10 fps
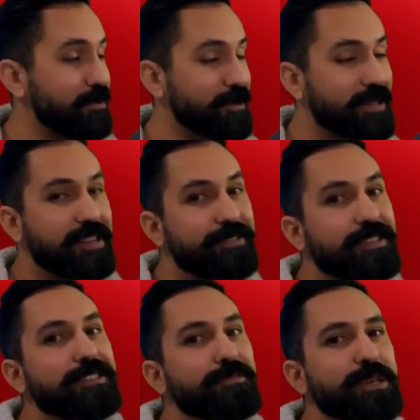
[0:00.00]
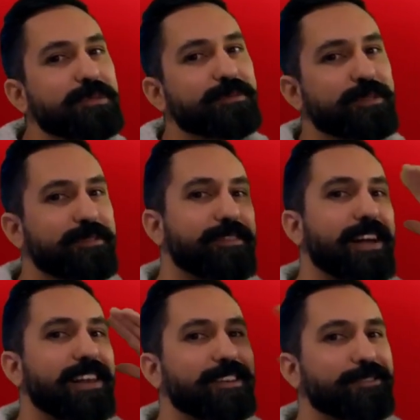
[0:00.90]
aconselho a fazer o mesmo.
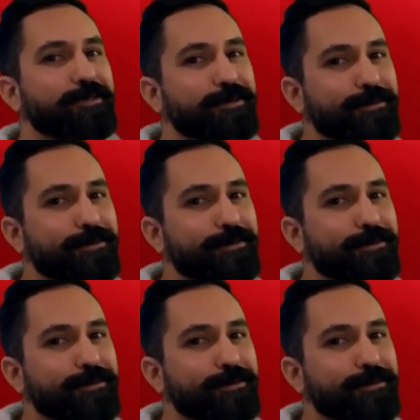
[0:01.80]
Valeu!